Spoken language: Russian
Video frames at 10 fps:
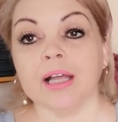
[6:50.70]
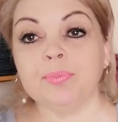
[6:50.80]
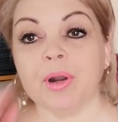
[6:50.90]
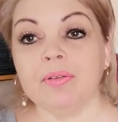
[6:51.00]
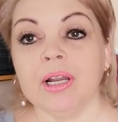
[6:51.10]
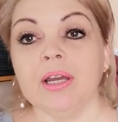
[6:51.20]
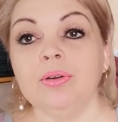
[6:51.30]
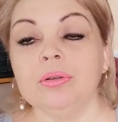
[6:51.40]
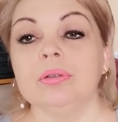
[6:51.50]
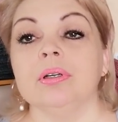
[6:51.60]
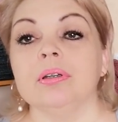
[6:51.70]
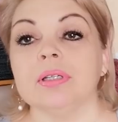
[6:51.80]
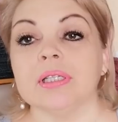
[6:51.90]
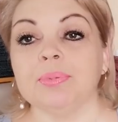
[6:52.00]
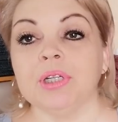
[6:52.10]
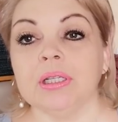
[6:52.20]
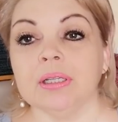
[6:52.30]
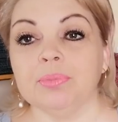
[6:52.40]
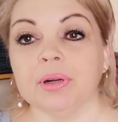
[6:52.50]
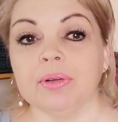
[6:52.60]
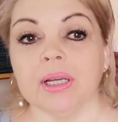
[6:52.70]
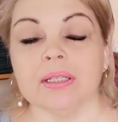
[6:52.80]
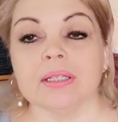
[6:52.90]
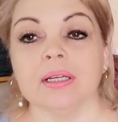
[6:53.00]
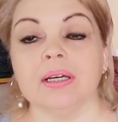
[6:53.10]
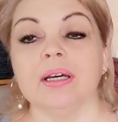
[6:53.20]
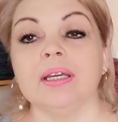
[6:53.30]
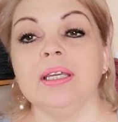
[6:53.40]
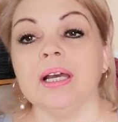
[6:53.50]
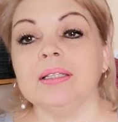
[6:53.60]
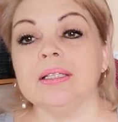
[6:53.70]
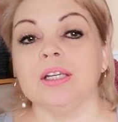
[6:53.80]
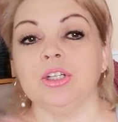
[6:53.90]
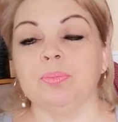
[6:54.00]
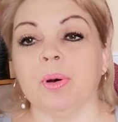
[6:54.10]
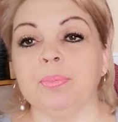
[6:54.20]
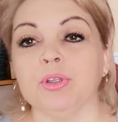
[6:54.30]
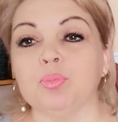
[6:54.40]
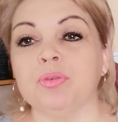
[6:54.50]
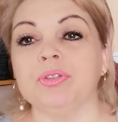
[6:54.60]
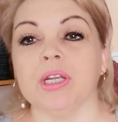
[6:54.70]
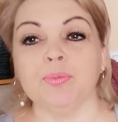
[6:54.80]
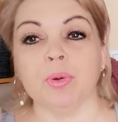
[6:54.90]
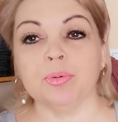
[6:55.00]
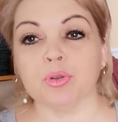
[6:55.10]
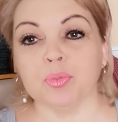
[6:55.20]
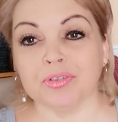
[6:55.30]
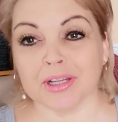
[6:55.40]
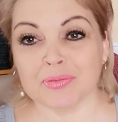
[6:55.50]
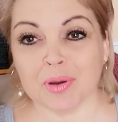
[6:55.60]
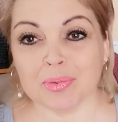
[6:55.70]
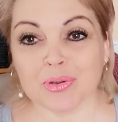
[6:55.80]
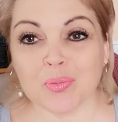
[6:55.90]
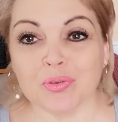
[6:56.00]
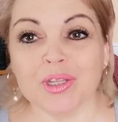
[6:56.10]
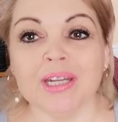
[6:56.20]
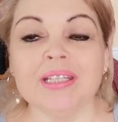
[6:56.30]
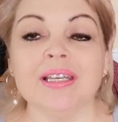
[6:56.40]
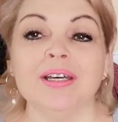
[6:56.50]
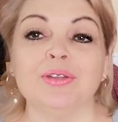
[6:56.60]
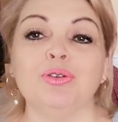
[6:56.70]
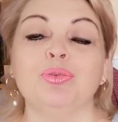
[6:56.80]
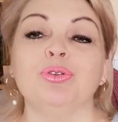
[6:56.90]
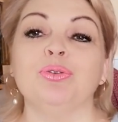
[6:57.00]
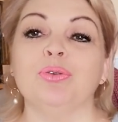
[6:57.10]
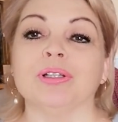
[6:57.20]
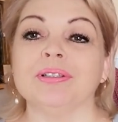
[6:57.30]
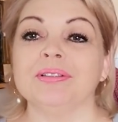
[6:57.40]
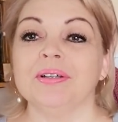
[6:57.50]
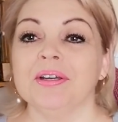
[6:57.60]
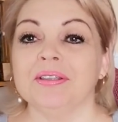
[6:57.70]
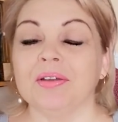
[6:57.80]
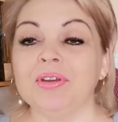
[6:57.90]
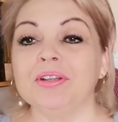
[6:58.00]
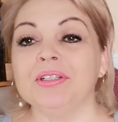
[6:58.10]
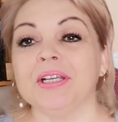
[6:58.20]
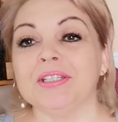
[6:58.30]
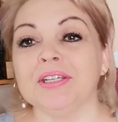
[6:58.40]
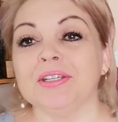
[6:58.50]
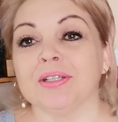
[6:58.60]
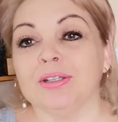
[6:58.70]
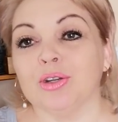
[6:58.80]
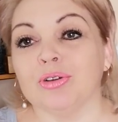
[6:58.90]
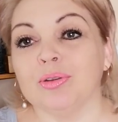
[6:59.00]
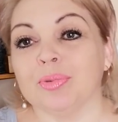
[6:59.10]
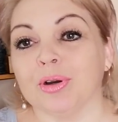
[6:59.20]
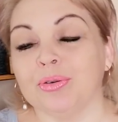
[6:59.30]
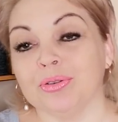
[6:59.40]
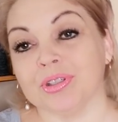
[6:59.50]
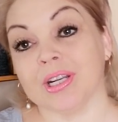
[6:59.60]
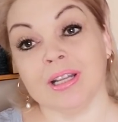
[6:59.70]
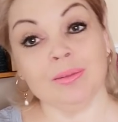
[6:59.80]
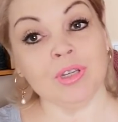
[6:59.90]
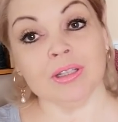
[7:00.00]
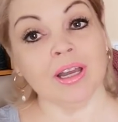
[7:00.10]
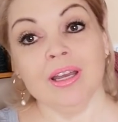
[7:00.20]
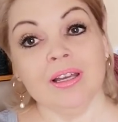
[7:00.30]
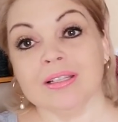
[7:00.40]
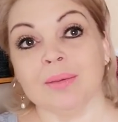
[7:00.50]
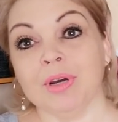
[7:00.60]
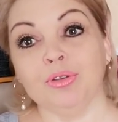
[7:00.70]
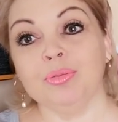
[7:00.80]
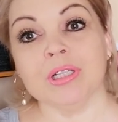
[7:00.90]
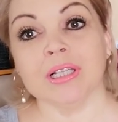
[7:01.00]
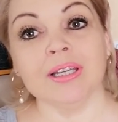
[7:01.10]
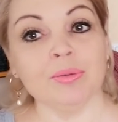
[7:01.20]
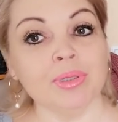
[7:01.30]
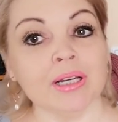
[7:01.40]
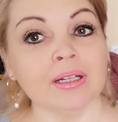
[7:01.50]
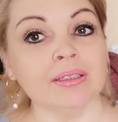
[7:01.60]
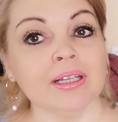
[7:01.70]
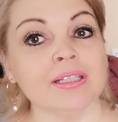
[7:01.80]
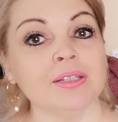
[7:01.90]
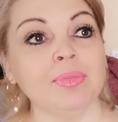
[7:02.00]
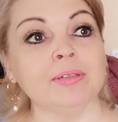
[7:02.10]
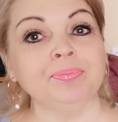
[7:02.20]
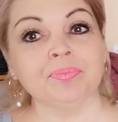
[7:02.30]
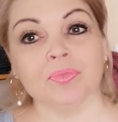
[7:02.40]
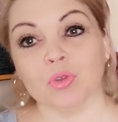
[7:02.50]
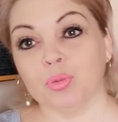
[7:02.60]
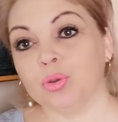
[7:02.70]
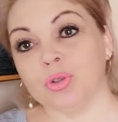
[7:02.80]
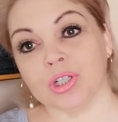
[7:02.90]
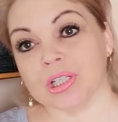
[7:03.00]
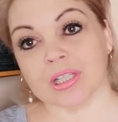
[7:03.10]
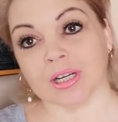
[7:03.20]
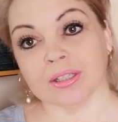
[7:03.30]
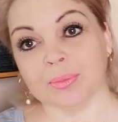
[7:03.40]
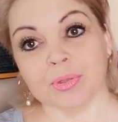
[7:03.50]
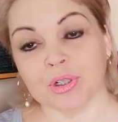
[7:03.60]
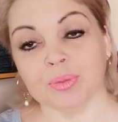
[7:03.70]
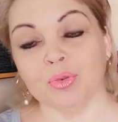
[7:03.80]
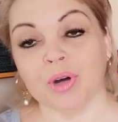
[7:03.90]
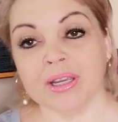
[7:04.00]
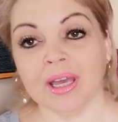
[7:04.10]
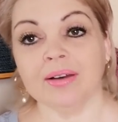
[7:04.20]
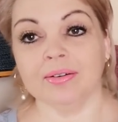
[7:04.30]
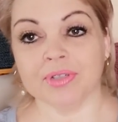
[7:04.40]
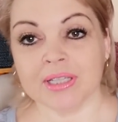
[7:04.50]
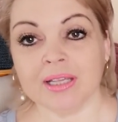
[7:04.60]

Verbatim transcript: Отправляю, сообщение отправляется. Я-то, значит, попытку повторить, попытку повторить, попытку повторить. Думаю, ну вот, наверное, на Дзене ссылки что не проходят. Странно. Мне так сама эту мысль гребла как-то от себя. Думаю, ну очень странно, почему. А я, вы